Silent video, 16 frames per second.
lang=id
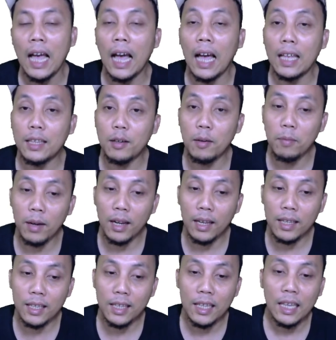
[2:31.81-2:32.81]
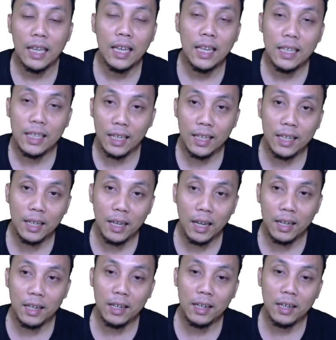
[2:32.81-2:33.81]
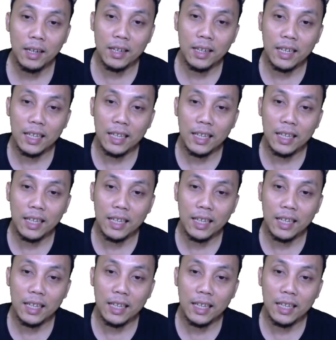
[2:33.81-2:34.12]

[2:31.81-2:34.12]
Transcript: atau apalagi yang eh,